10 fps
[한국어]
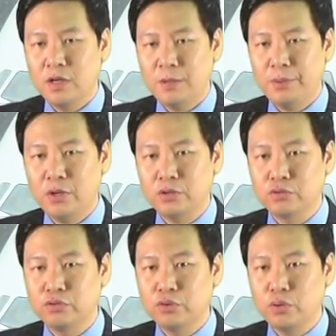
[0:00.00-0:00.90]
한편
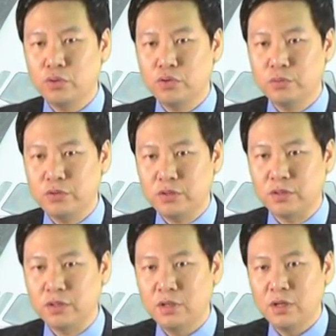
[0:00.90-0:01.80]

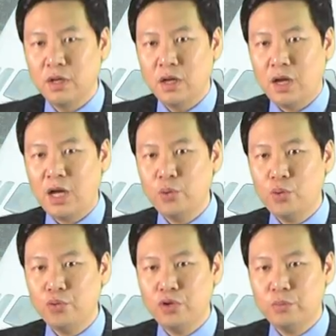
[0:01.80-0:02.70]
국토교통부는
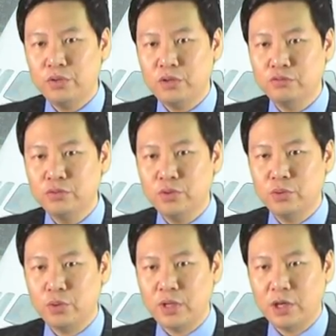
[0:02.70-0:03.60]
항공위험물의
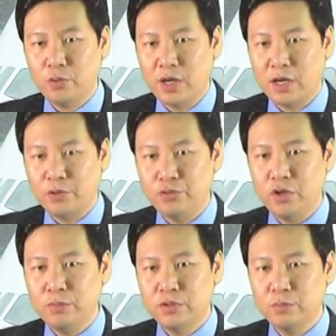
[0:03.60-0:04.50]
운송 동향과
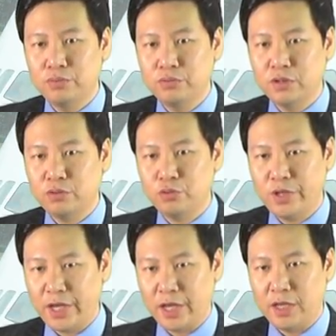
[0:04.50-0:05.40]
위험성 분석을
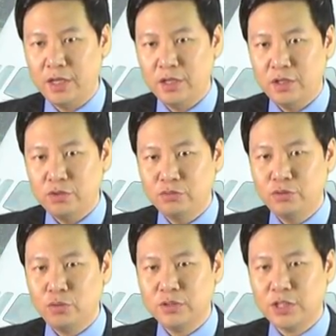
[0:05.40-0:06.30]
위해
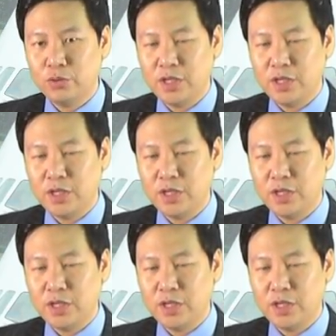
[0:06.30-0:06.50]
운송자료